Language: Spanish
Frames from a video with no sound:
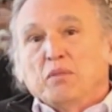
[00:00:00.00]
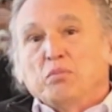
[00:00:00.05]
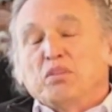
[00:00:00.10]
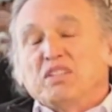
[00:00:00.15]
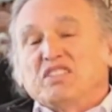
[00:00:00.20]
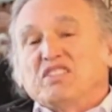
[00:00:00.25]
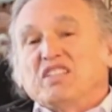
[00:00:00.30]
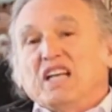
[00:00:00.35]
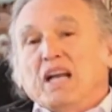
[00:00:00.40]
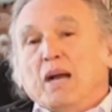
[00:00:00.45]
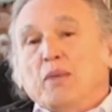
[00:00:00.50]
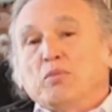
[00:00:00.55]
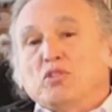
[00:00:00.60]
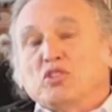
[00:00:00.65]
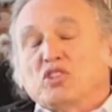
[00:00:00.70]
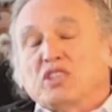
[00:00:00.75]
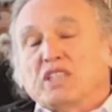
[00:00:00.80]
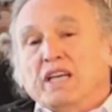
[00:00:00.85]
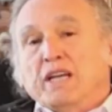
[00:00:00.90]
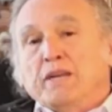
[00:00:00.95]
pues
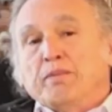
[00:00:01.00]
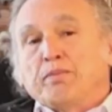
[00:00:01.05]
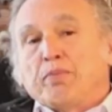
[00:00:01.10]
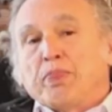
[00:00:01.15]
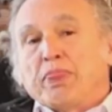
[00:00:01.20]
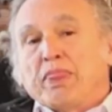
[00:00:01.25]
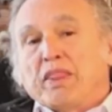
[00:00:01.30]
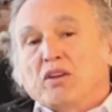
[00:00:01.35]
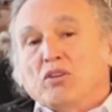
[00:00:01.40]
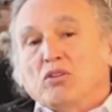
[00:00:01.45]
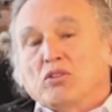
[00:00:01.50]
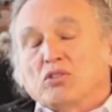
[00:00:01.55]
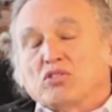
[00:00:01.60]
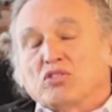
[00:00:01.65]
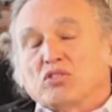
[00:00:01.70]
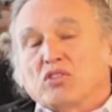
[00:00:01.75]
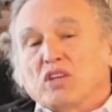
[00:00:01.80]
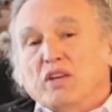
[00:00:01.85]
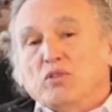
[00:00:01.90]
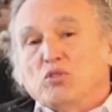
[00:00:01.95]
digamos que
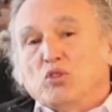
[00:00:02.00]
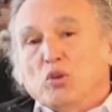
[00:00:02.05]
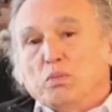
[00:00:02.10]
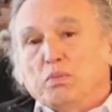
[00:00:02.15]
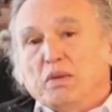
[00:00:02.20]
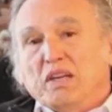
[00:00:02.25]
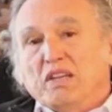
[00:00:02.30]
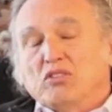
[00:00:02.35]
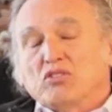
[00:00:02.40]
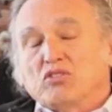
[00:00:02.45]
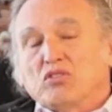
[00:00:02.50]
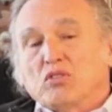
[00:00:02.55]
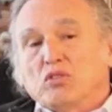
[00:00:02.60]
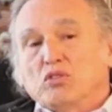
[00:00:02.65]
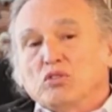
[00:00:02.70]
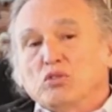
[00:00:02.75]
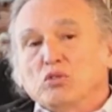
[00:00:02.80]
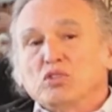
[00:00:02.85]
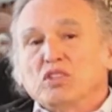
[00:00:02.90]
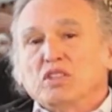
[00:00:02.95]
los europeos
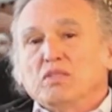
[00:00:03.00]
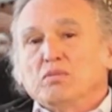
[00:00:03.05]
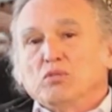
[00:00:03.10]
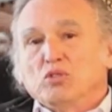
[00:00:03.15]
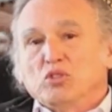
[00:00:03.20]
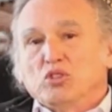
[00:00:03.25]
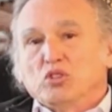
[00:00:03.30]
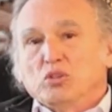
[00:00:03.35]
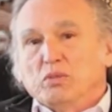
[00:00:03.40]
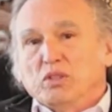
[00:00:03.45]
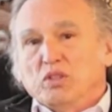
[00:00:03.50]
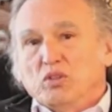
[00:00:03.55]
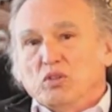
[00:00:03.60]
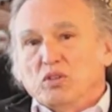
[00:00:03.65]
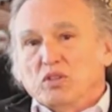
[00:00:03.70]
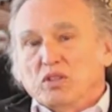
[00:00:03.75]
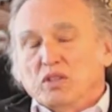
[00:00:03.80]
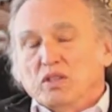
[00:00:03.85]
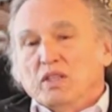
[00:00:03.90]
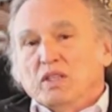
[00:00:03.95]
conducen mucho
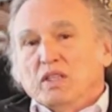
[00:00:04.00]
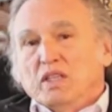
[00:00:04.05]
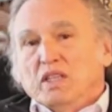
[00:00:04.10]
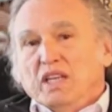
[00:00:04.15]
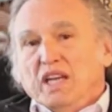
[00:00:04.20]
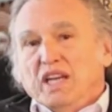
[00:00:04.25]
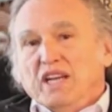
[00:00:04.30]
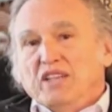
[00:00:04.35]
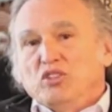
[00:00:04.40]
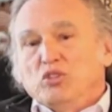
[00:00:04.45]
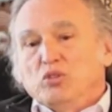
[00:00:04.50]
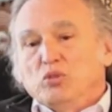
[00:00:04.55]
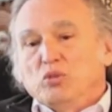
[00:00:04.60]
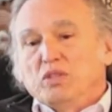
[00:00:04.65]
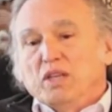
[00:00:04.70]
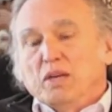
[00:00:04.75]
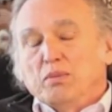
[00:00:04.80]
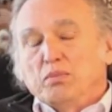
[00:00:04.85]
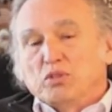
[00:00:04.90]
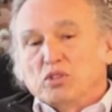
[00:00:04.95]
mejor en
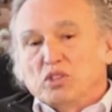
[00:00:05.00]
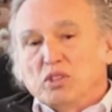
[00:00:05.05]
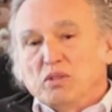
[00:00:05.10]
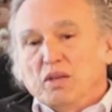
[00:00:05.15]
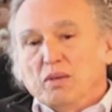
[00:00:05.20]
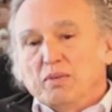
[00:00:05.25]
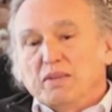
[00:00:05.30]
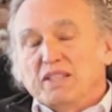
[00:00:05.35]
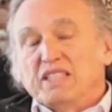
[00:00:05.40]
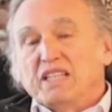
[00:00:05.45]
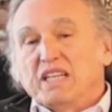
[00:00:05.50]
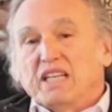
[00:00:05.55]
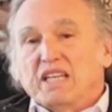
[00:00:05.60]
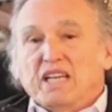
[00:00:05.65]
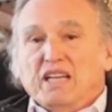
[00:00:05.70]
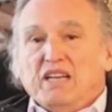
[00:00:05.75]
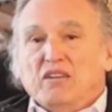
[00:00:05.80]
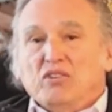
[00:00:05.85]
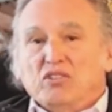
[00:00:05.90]
lluvia posiblemente que